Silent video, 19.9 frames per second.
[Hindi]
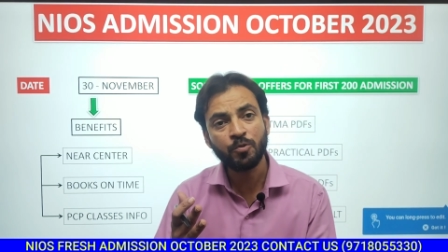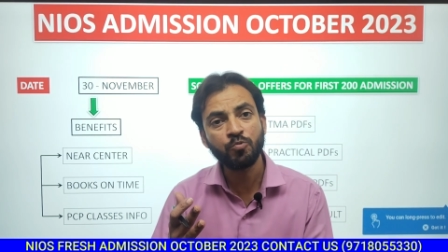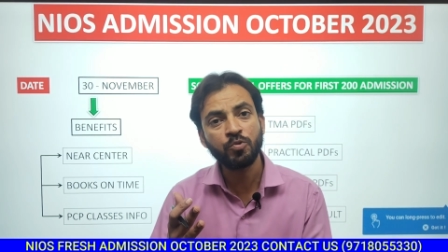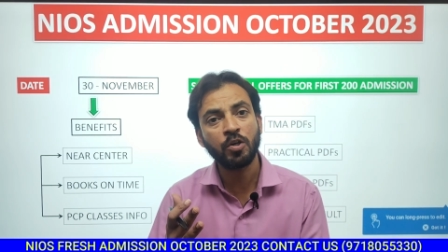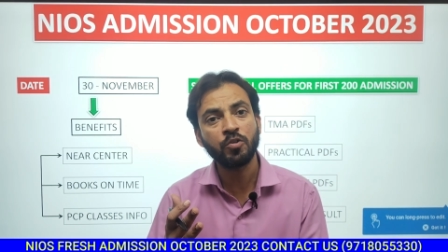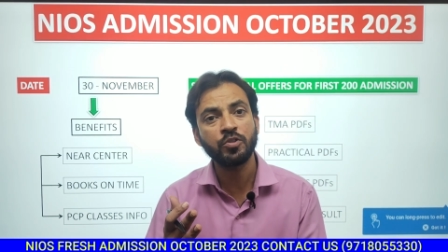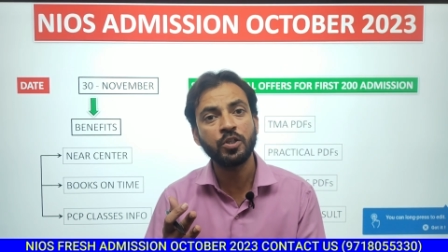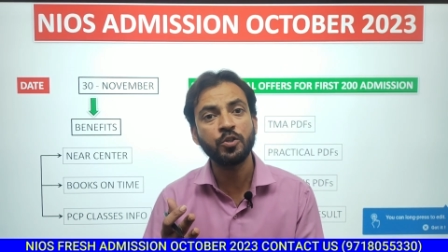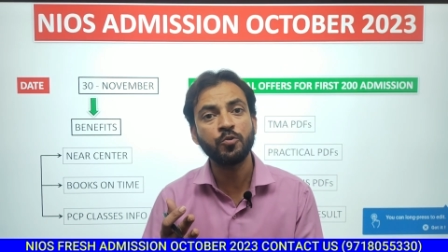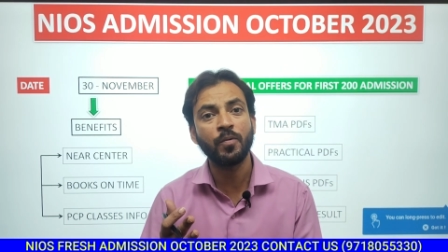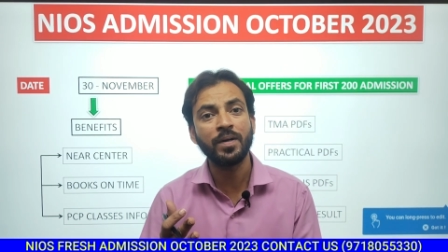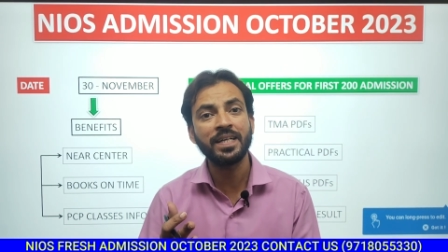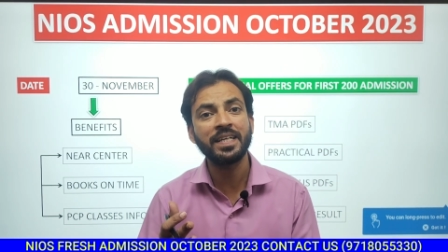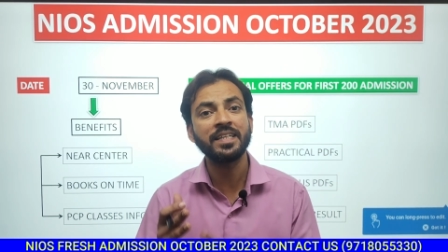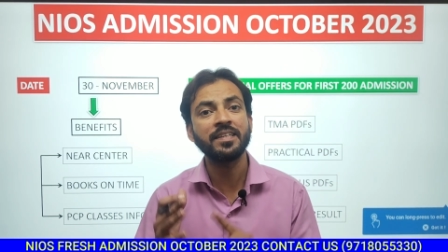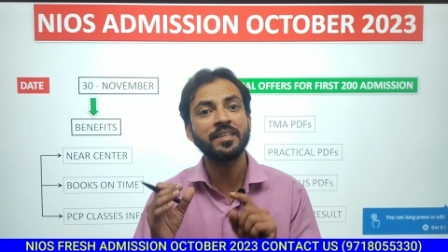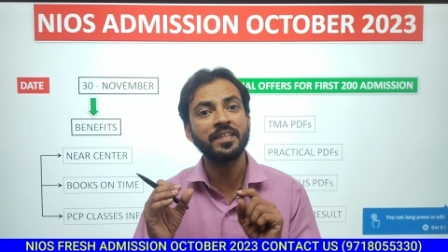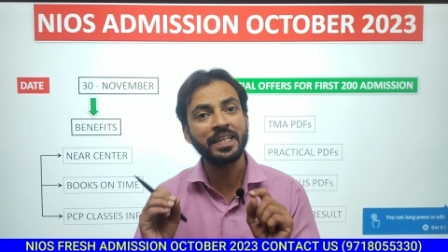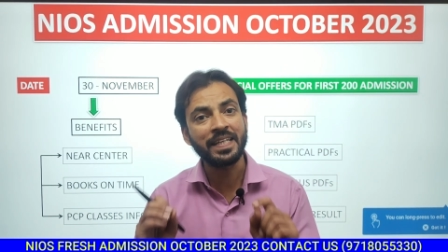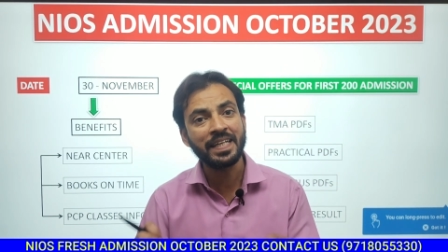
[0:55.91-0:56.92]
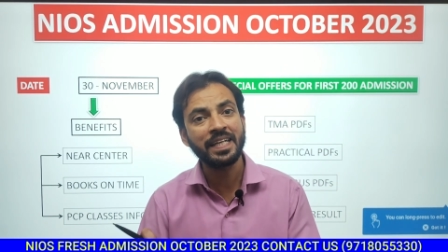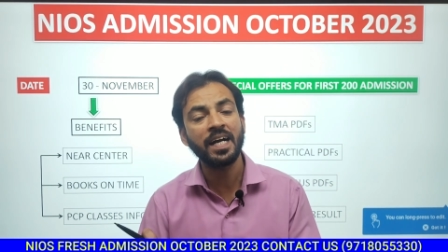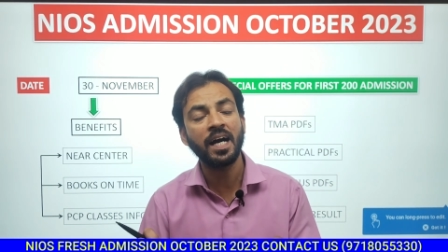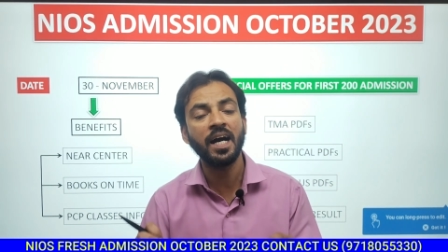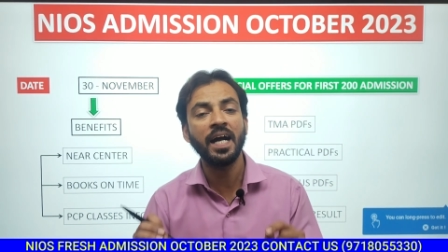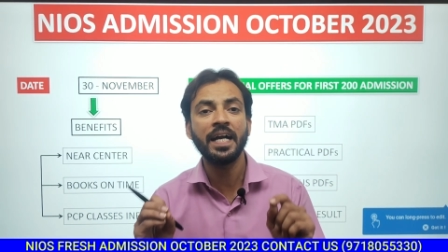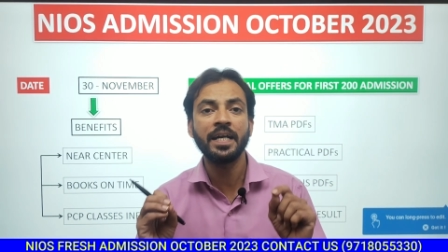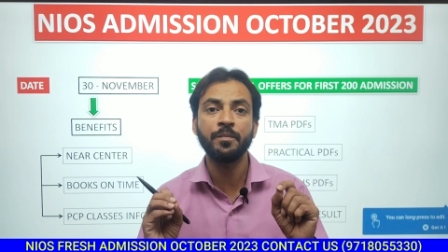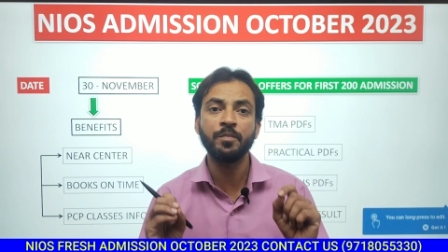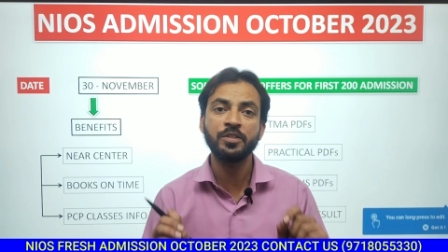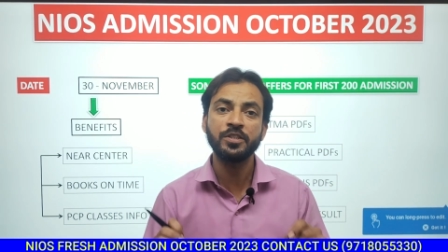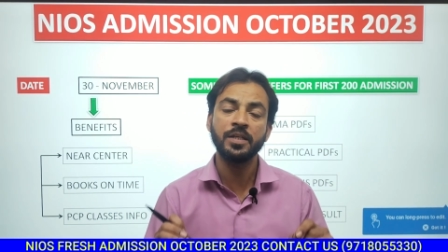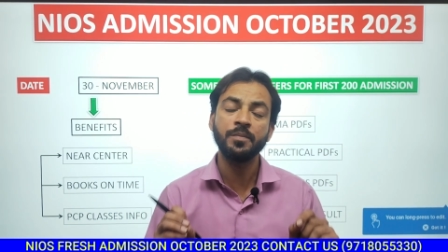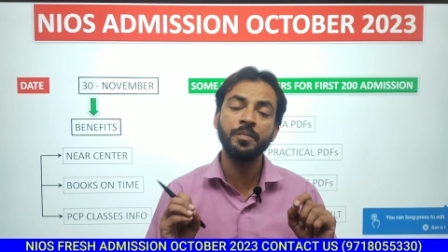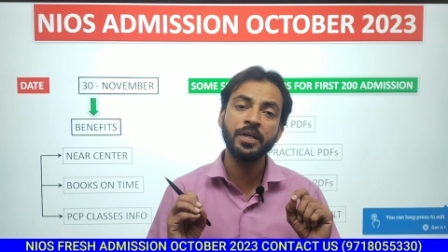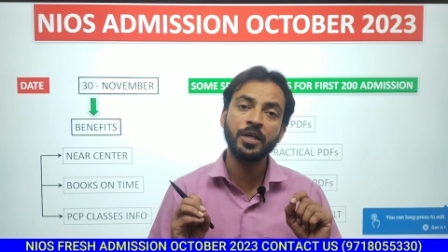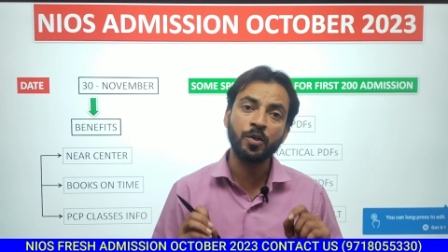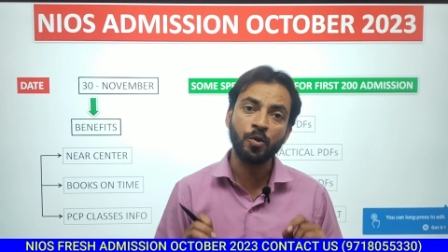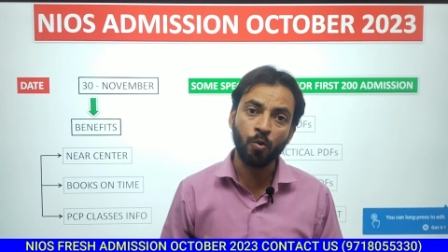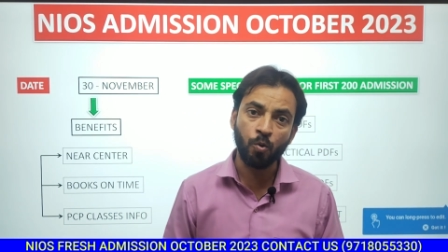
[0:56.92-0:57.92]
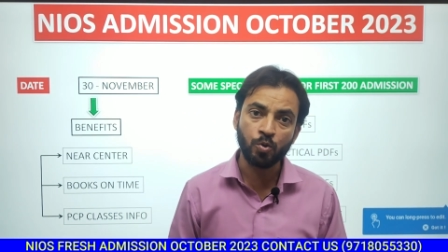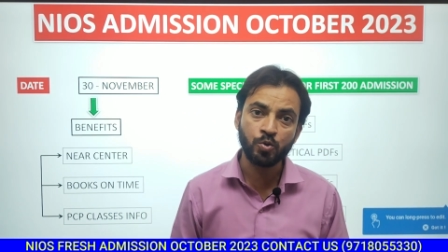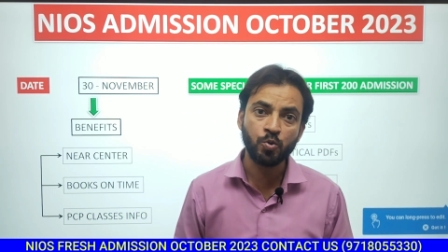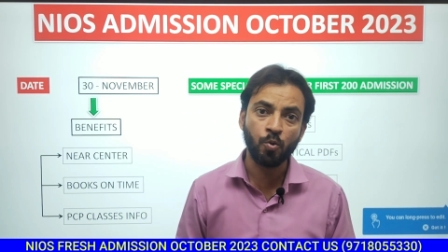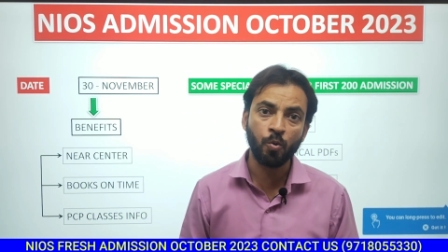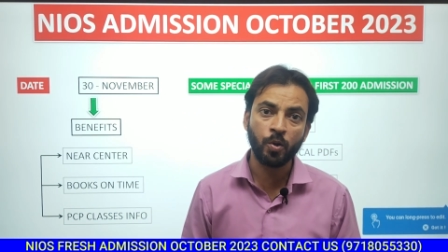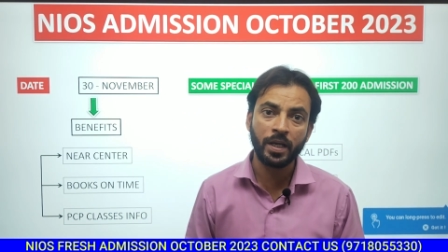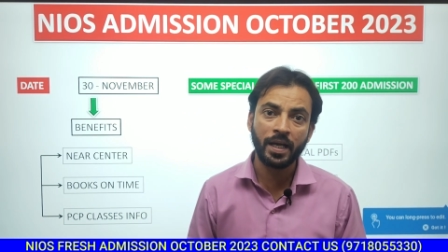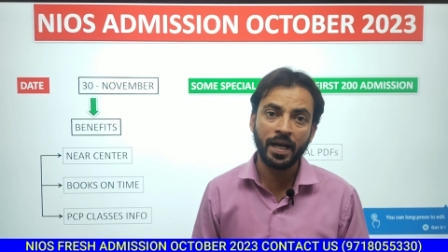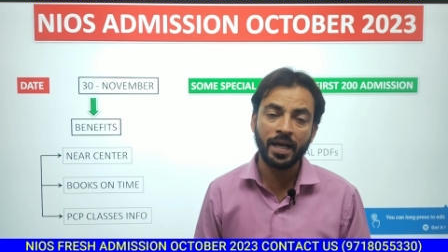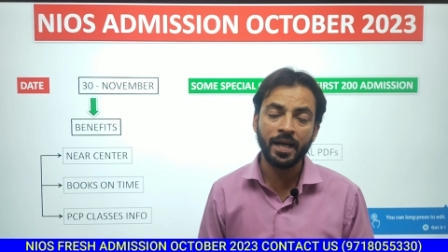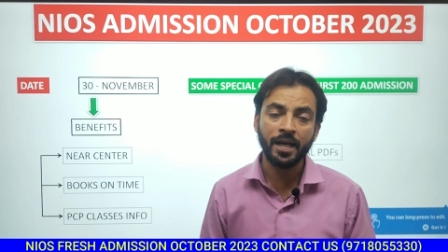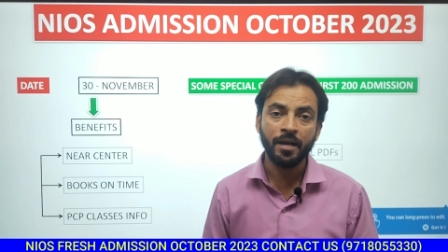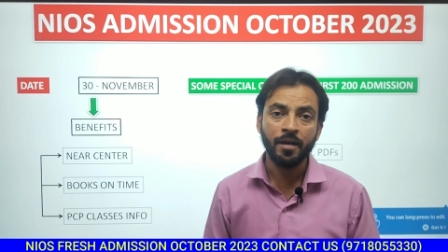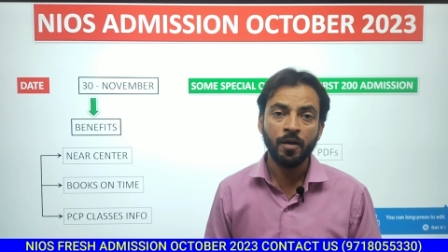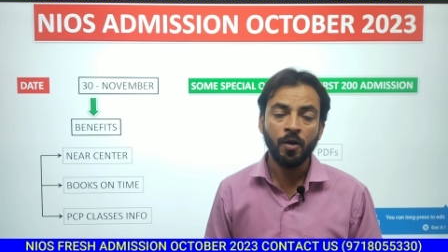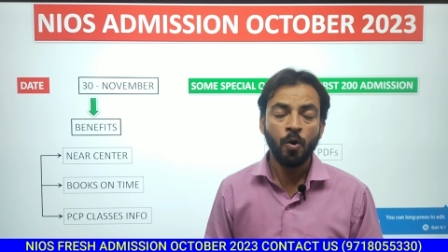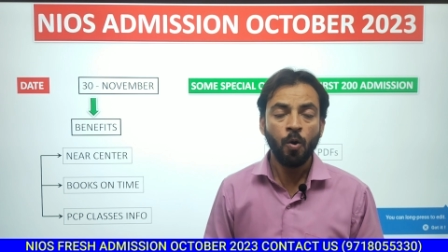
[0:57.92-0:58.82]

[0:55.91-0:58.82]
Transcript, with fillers: 2023 का एडमिशन भी क्लोज हो गया है